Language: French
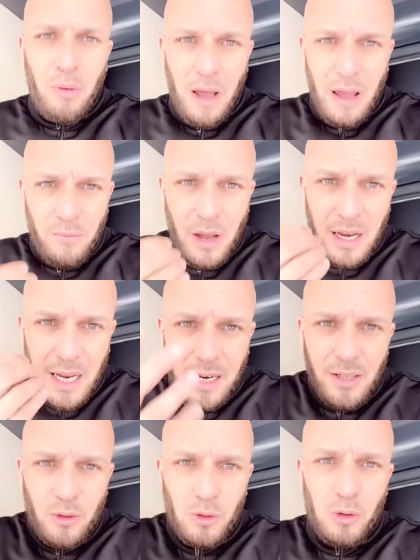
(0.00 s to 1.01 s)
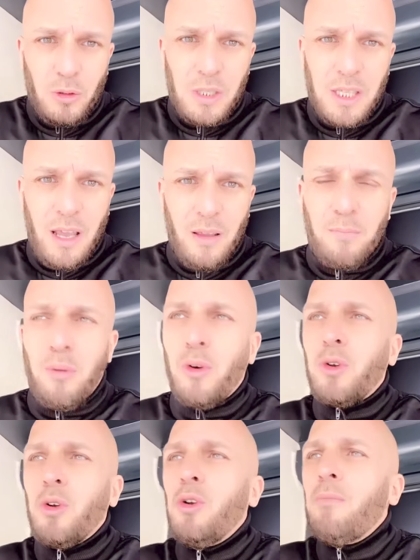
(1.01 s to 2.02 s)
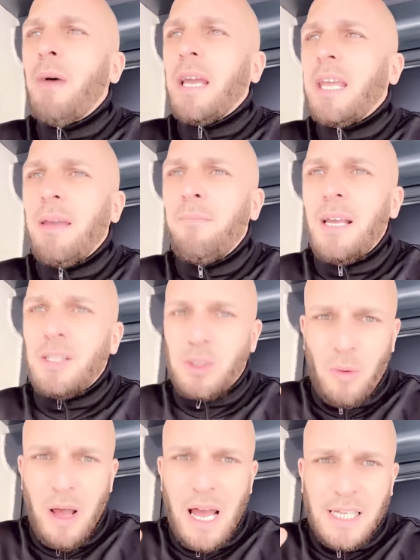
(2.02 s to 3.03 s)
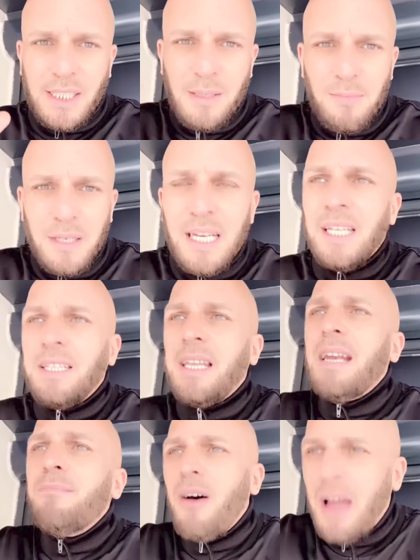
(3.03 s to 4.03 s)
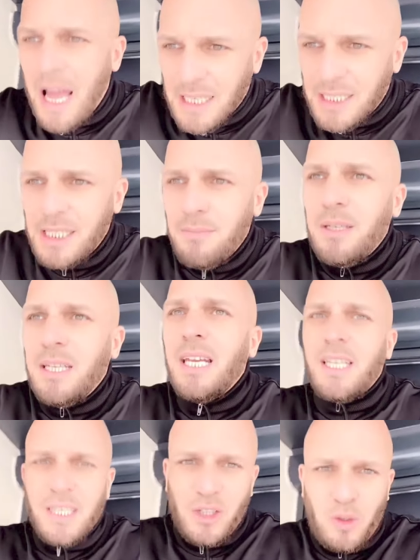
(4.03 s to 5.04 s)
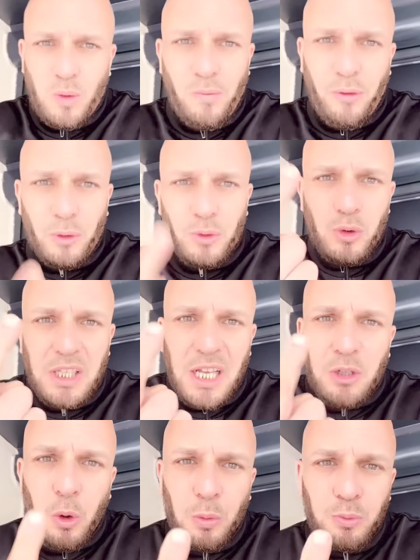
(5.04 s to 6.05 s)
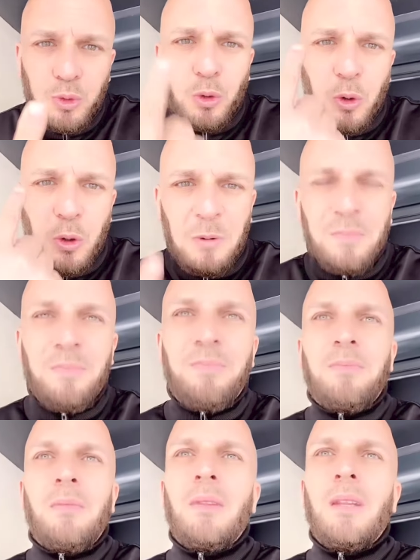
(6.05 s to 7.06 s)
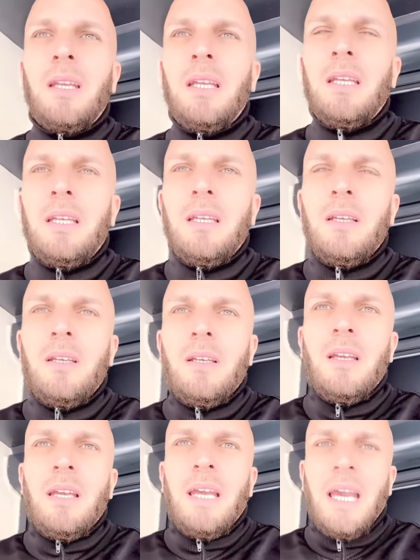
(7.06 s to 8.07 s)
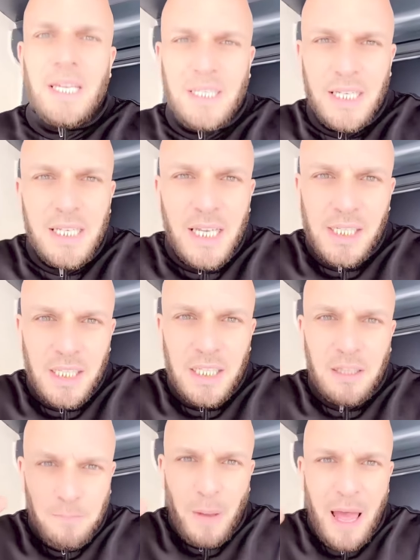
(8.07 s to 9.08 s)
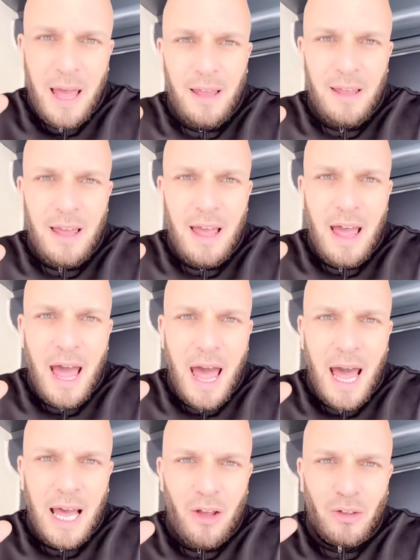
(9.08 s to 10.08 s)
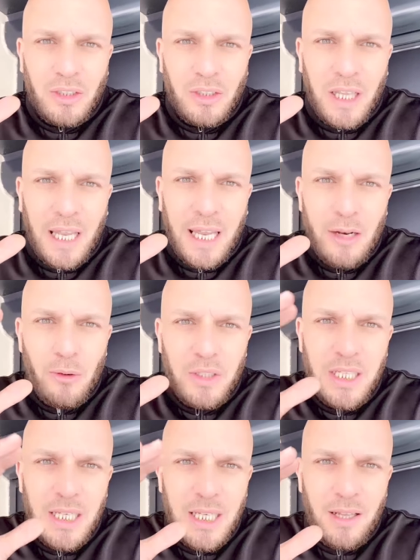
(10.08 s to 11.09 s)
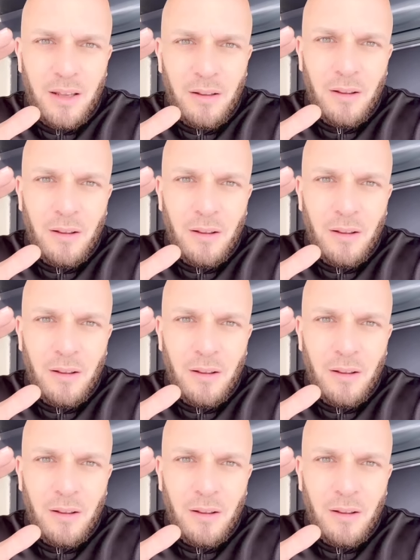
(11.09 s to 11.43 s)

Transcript: pour avoir la clé du succès, pour que le maghrébin soit assimilé, tellement assimilé qu'il souffre du syndrome du colon, et qui n'hésite pas à rentrer le din